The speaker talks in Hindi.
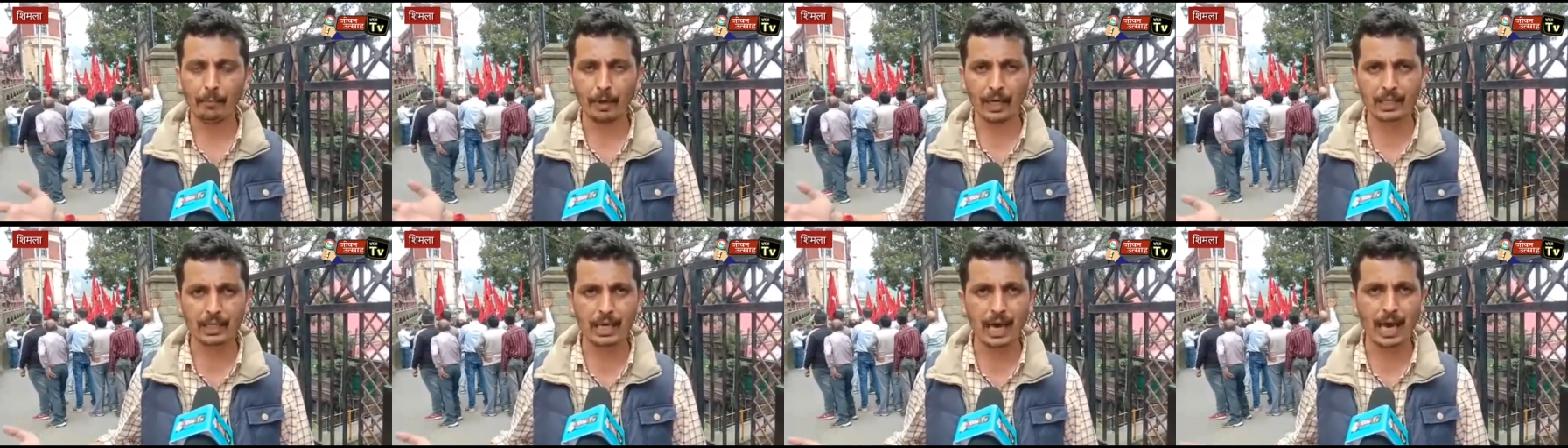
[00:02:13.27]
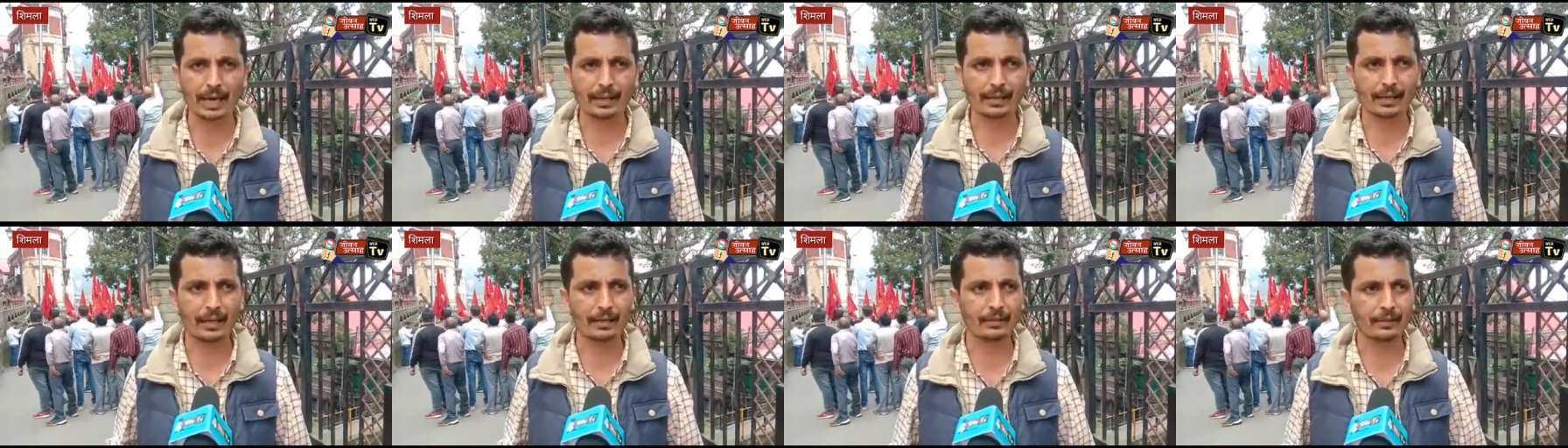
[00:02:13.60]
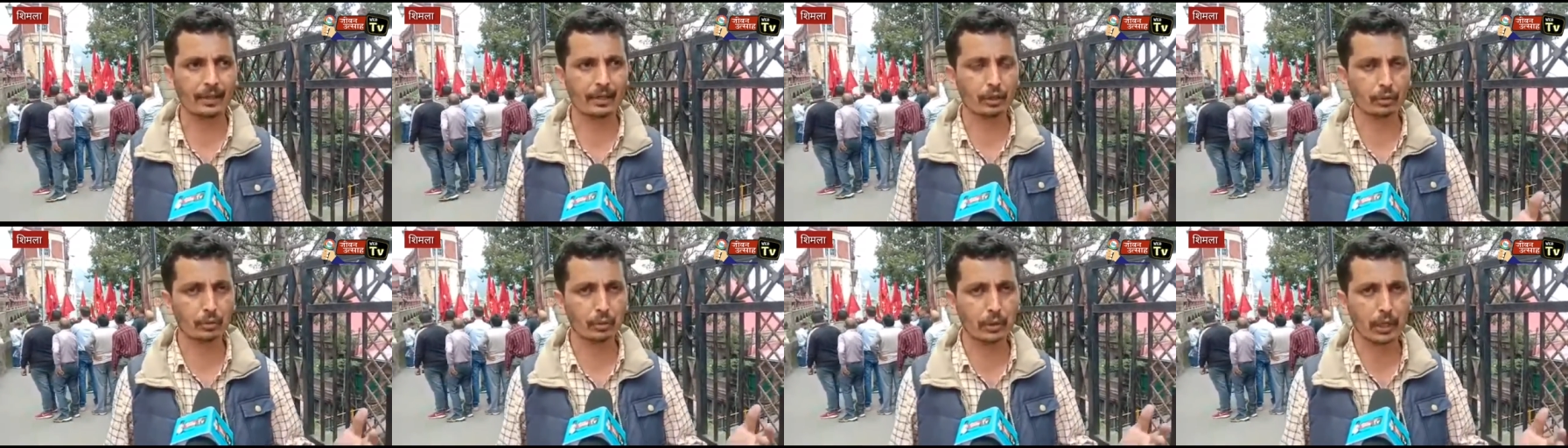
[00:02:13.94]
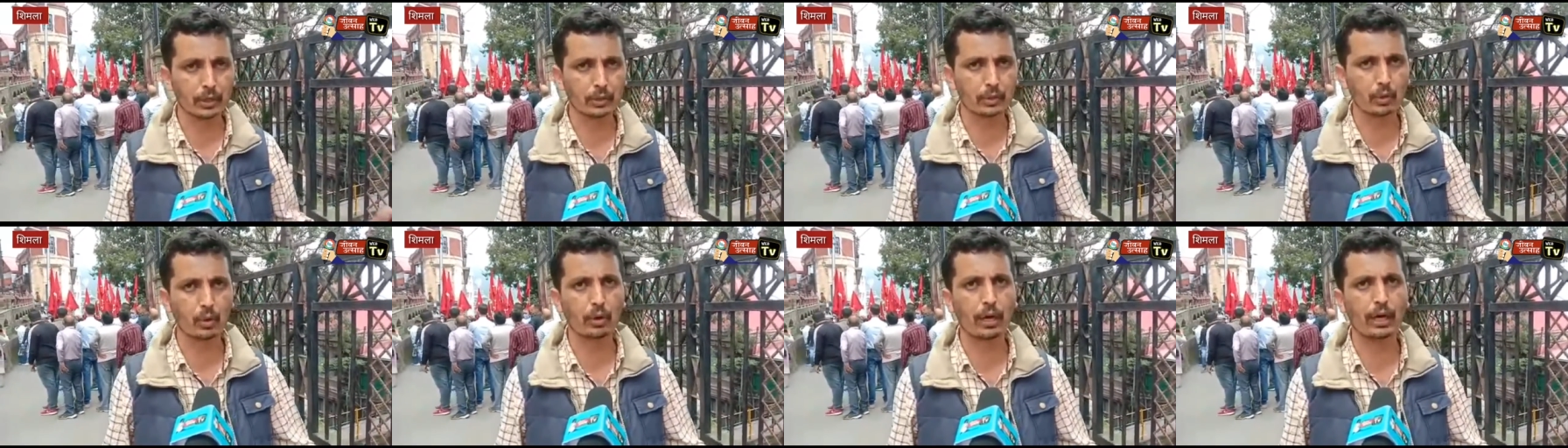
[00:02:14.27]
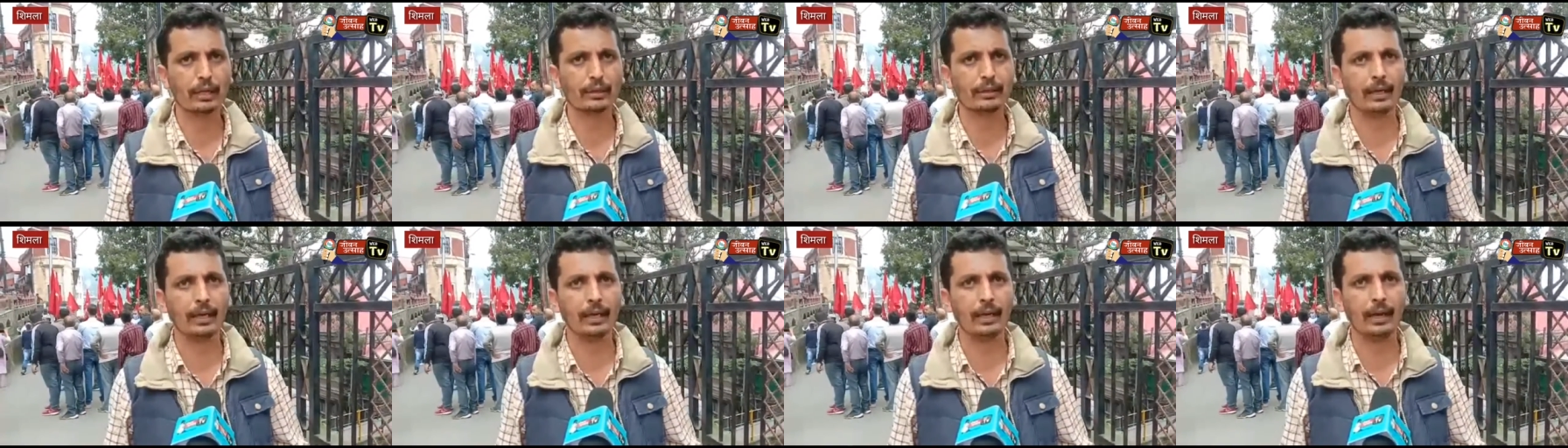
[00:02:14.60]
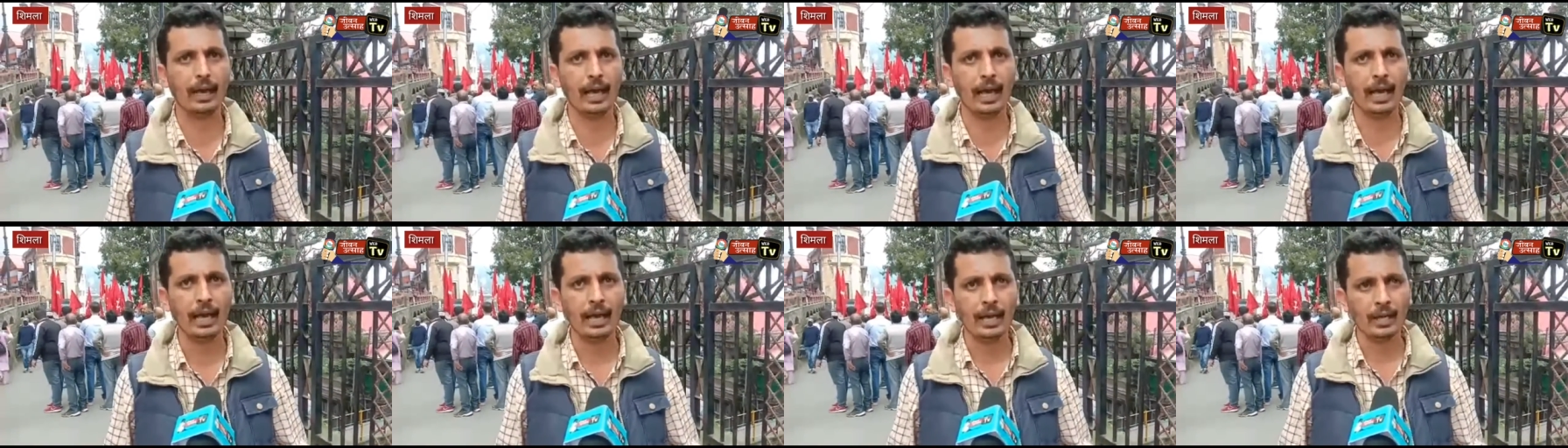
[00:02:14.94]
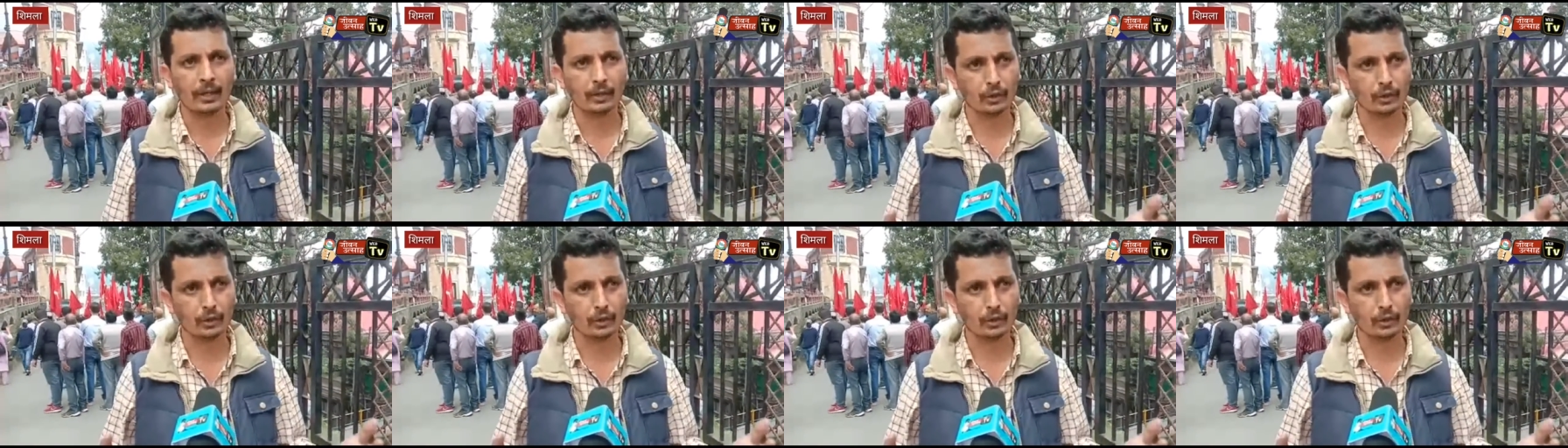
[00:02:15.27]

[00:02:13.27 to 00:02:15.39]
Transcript: बाजार के अंदर जो सरसों का तेल है